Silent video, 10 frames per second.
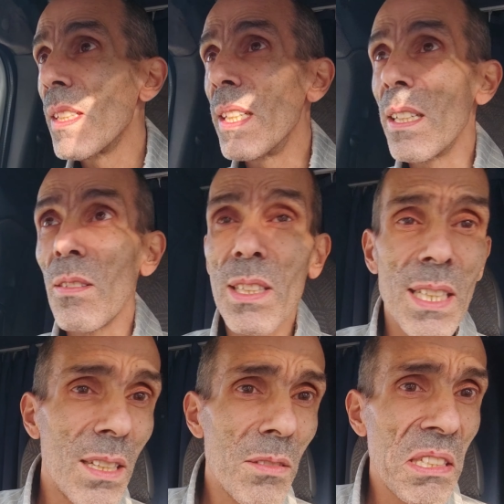Ecco, il
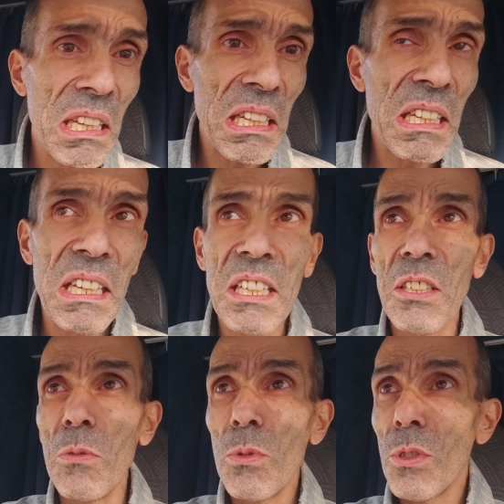carrozziere è
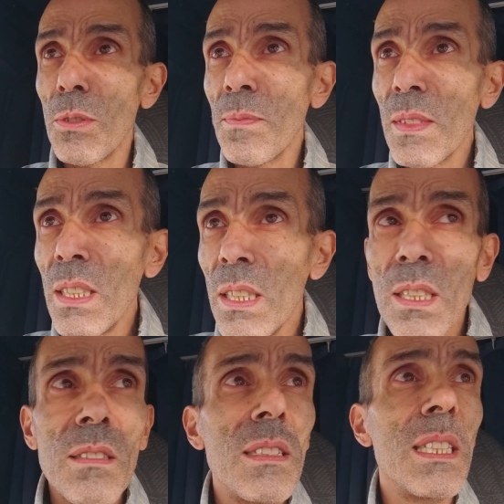chiuso,
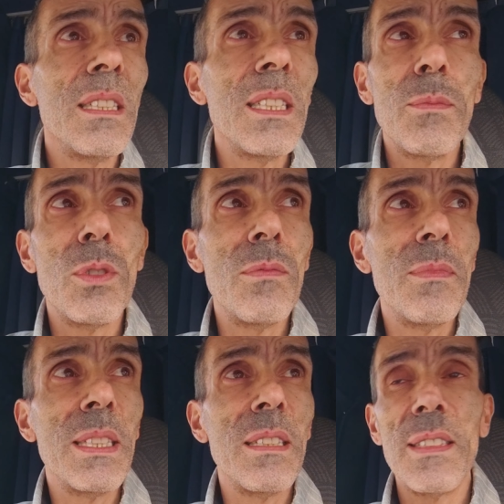quindi
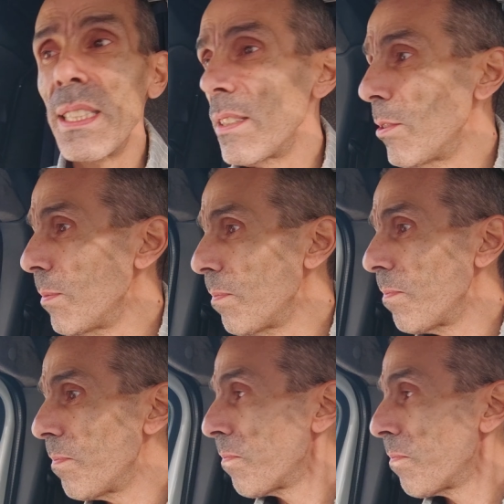boh, me ne vado.